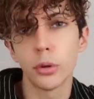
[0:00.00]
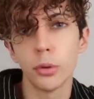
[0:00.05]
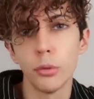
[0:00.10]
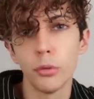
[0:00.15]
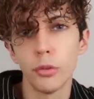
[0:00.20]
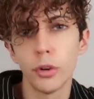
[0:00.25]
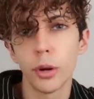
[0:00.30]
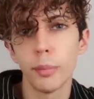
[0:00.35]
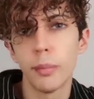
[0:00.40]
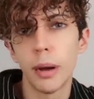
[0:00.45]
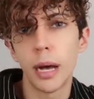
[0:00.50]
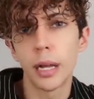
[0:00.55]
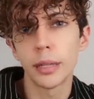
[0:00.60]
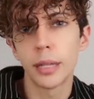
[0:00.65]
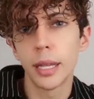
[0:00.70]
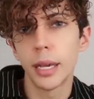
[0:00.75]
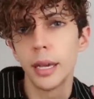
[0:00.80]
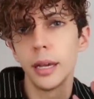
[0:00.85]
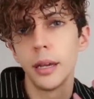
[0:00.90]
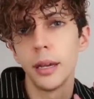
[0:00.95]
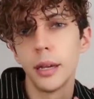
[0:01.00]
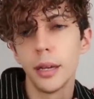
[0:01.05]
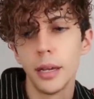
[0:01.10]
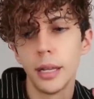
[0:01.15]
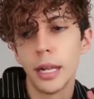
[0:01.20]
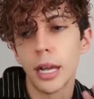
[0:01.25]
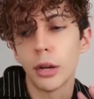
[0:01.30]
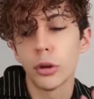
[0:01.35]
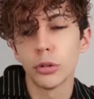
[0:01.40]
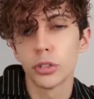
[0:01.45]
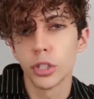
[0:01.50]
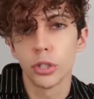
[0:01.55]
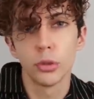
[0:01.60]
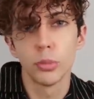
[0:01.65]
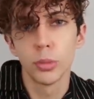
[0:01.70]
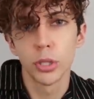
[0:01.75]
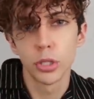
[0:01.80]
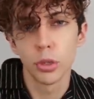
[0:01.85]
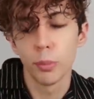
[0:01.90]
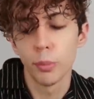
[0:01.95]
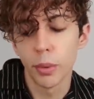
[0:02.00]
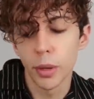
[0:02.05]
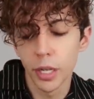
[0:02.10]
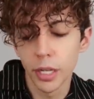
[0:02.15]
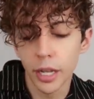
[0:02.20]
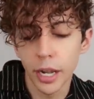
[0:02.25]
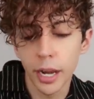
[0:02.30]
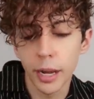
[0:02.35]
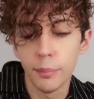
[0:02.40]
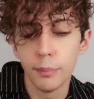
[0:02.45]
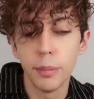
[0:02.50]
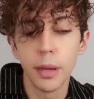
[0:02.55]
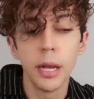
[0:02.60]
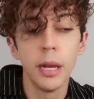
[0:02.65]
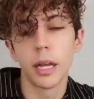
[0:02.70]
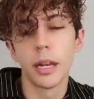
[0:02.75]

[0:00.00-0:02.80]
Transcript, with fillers: confermate e la cosa non mi sorprenderebbe